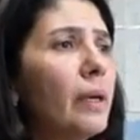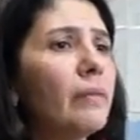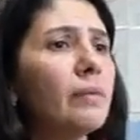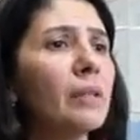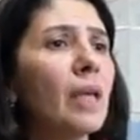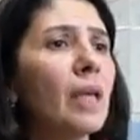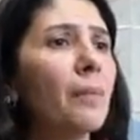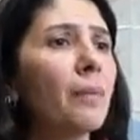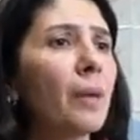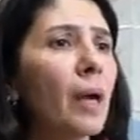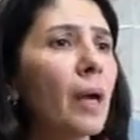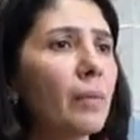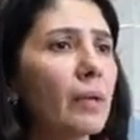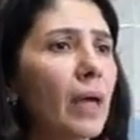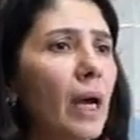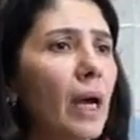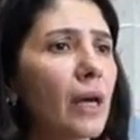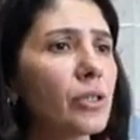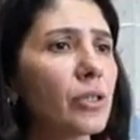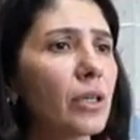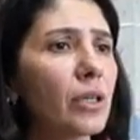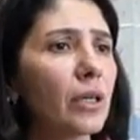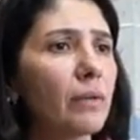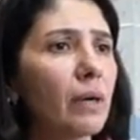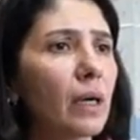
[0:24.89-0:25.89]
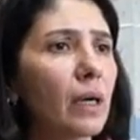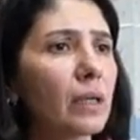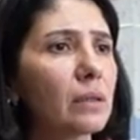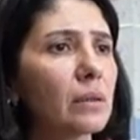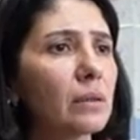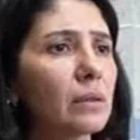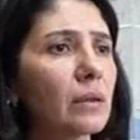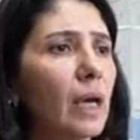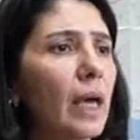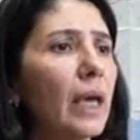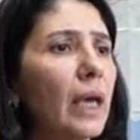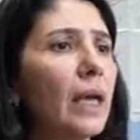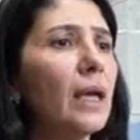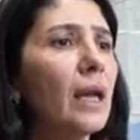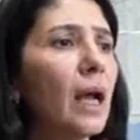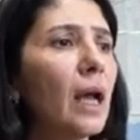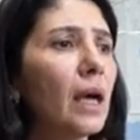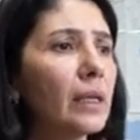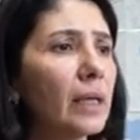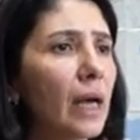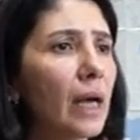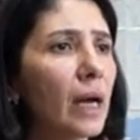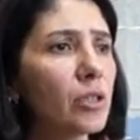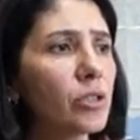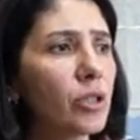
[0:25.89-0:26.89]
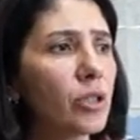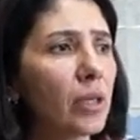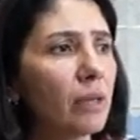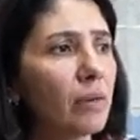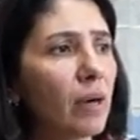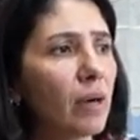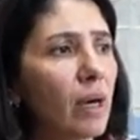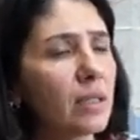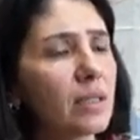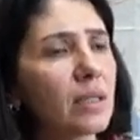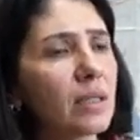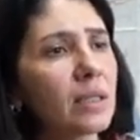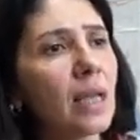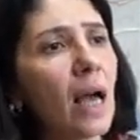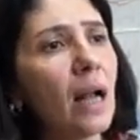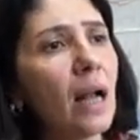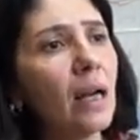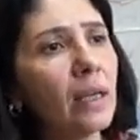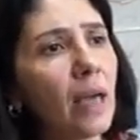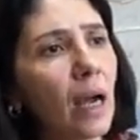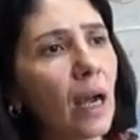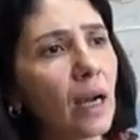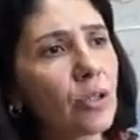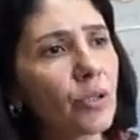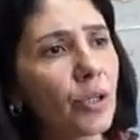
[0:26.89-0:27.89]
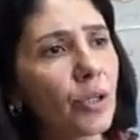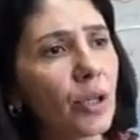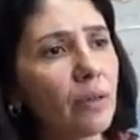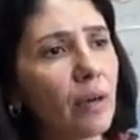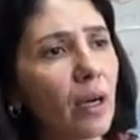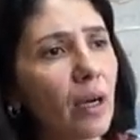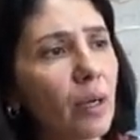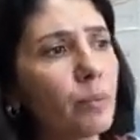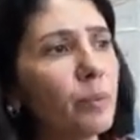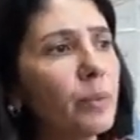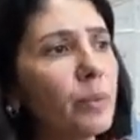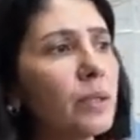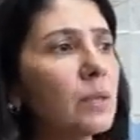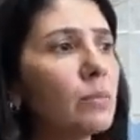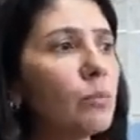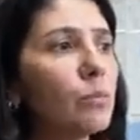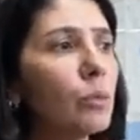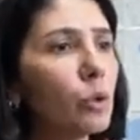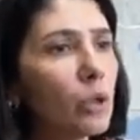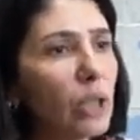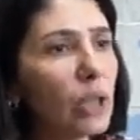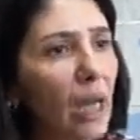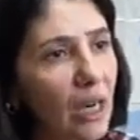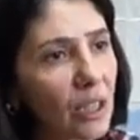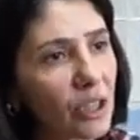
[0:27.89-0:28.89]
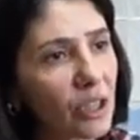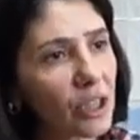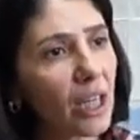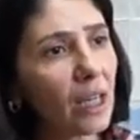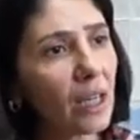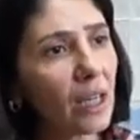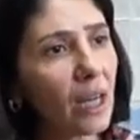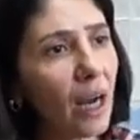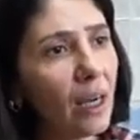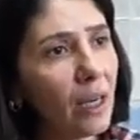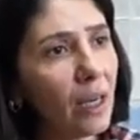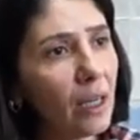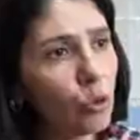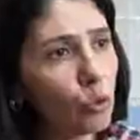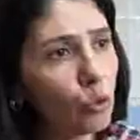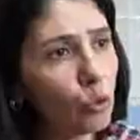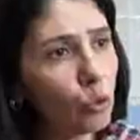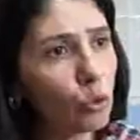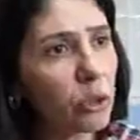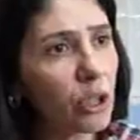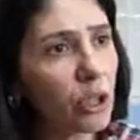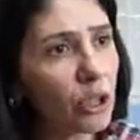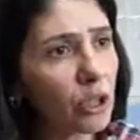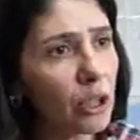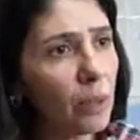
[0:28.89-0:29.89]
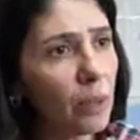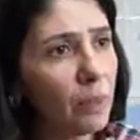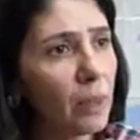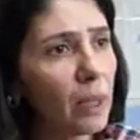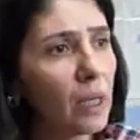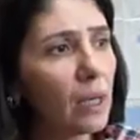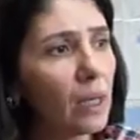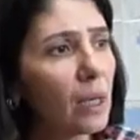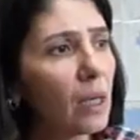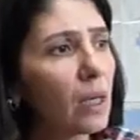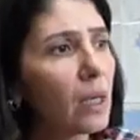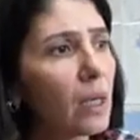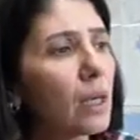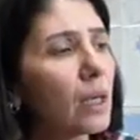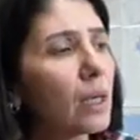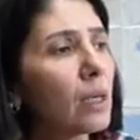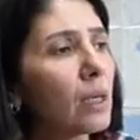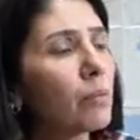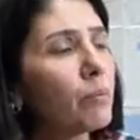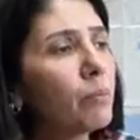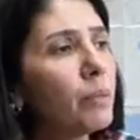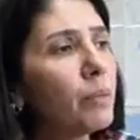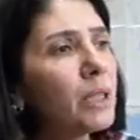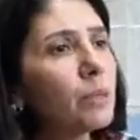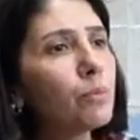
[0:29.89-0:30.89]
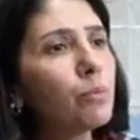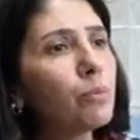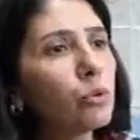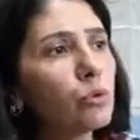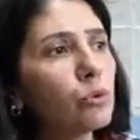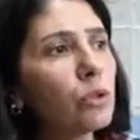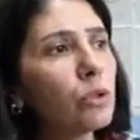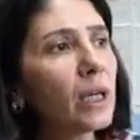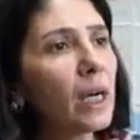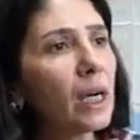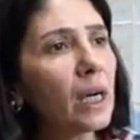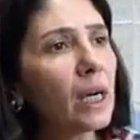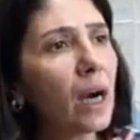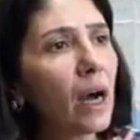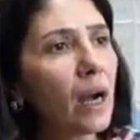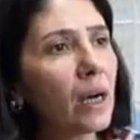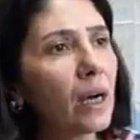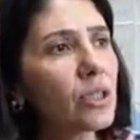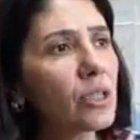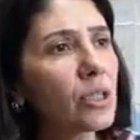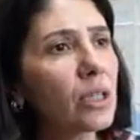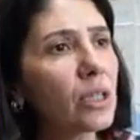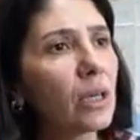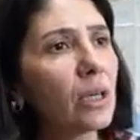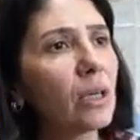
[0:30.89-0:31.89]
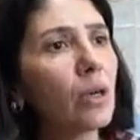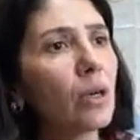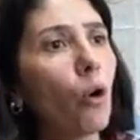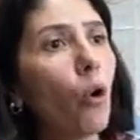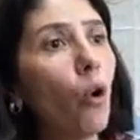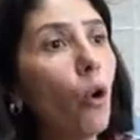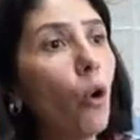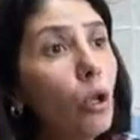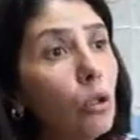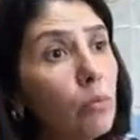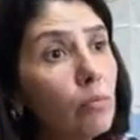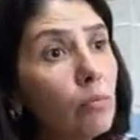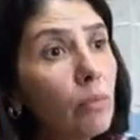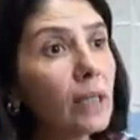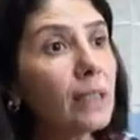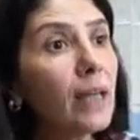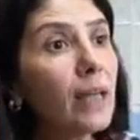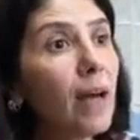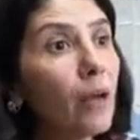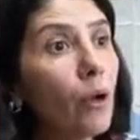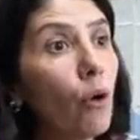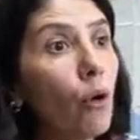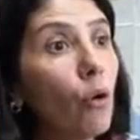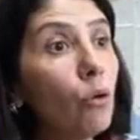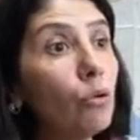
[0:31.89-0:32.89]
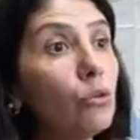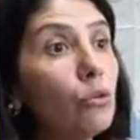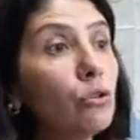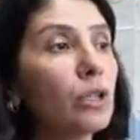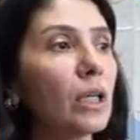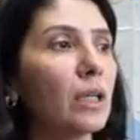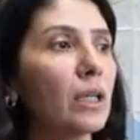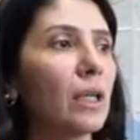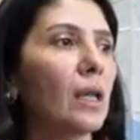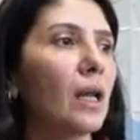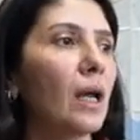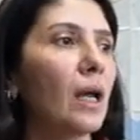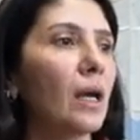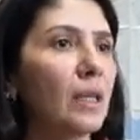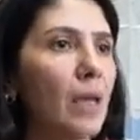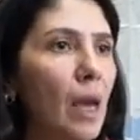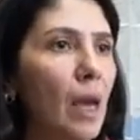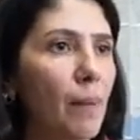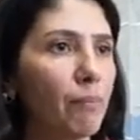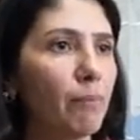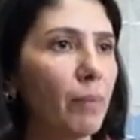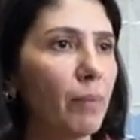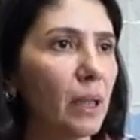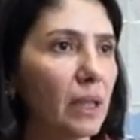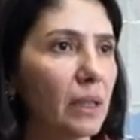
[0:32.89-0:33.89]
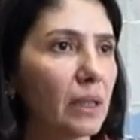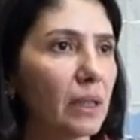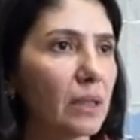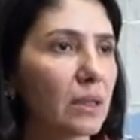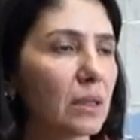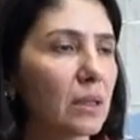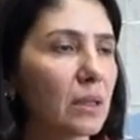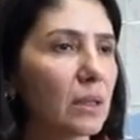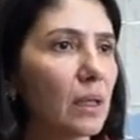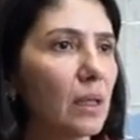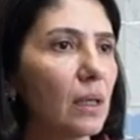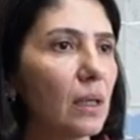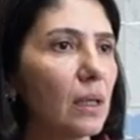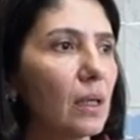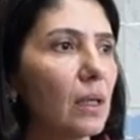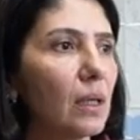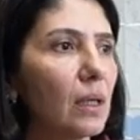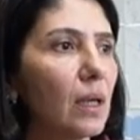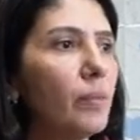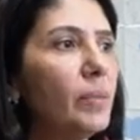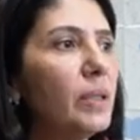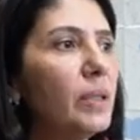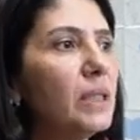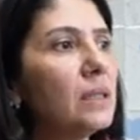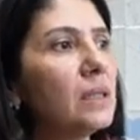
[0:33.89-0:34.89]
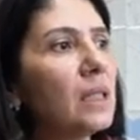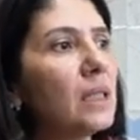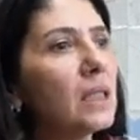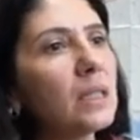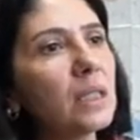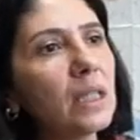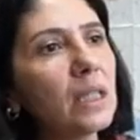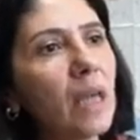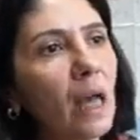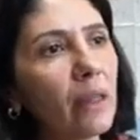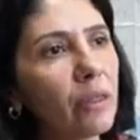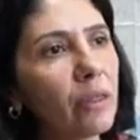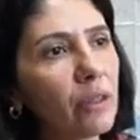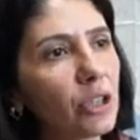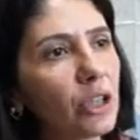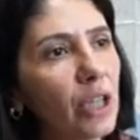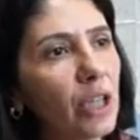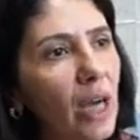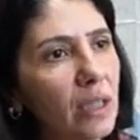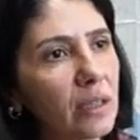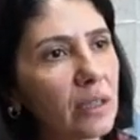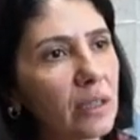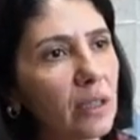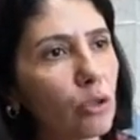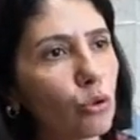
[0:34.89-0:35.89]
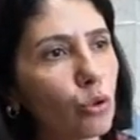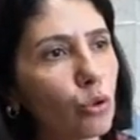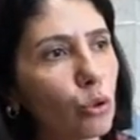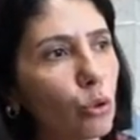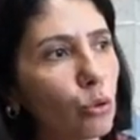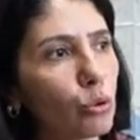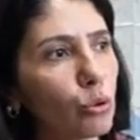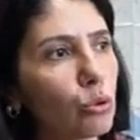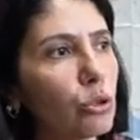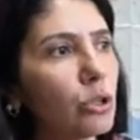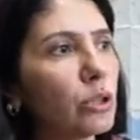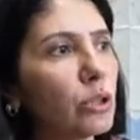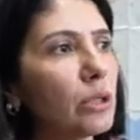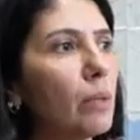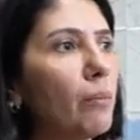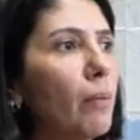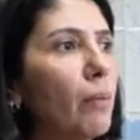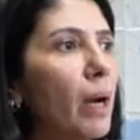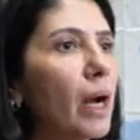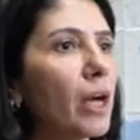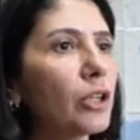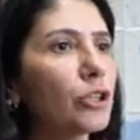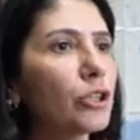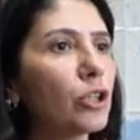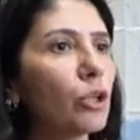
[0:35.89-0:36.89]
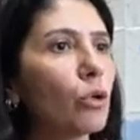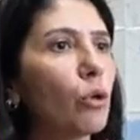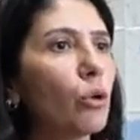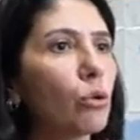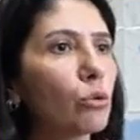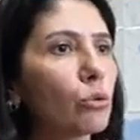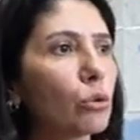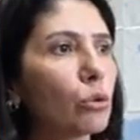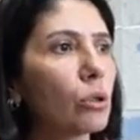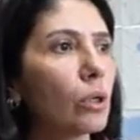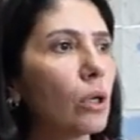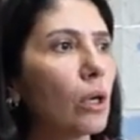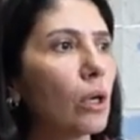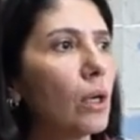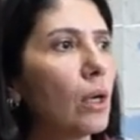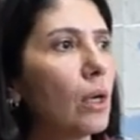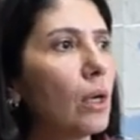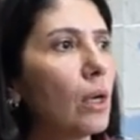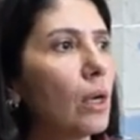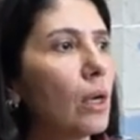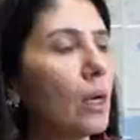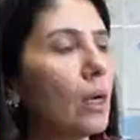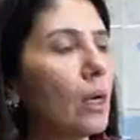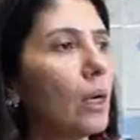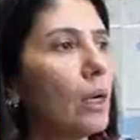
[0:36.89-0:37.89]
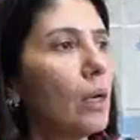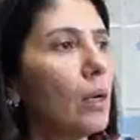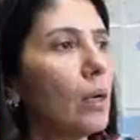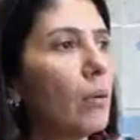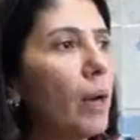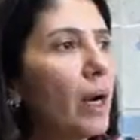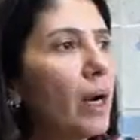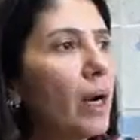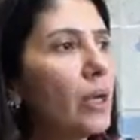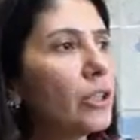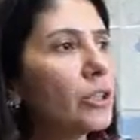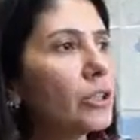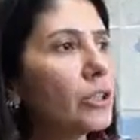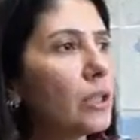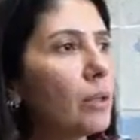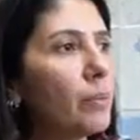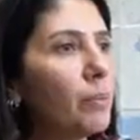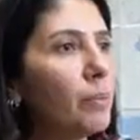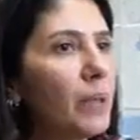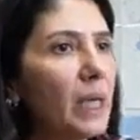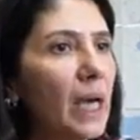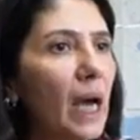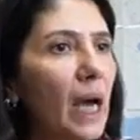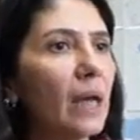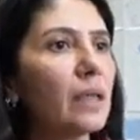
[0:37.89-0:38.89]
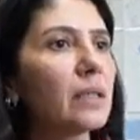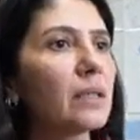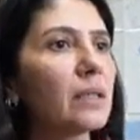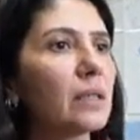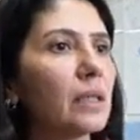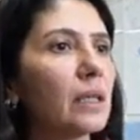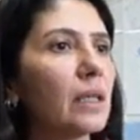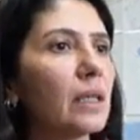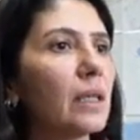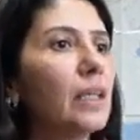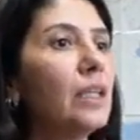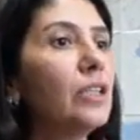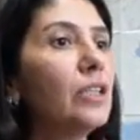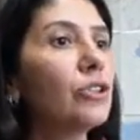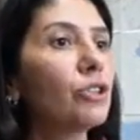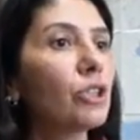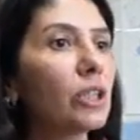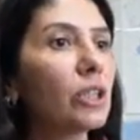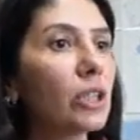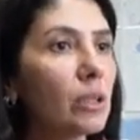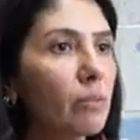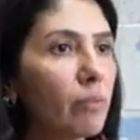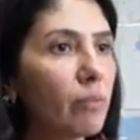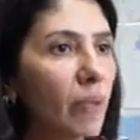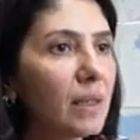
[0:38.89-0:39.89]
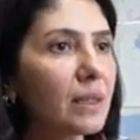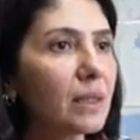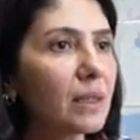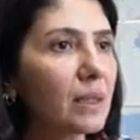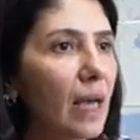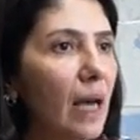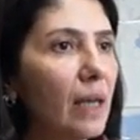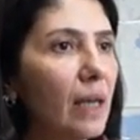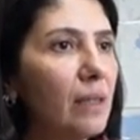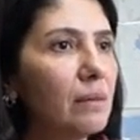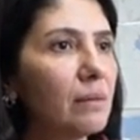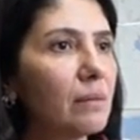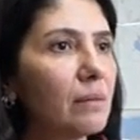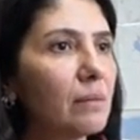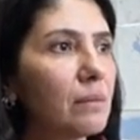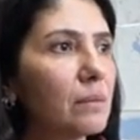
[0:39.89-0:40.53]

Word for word: deprem gerçeği var, heyelan gerçeği var, sel gerçeği var. Bizim bu gerçeklerle yüzleşip biz bunlara karşı olmadan önce neler yapmalıyız? Ya biz nasıl yanlış yer seçiyoruz? İşte Maraş'ta gördük. Maraş'ta bir yer hiç yıkılmazken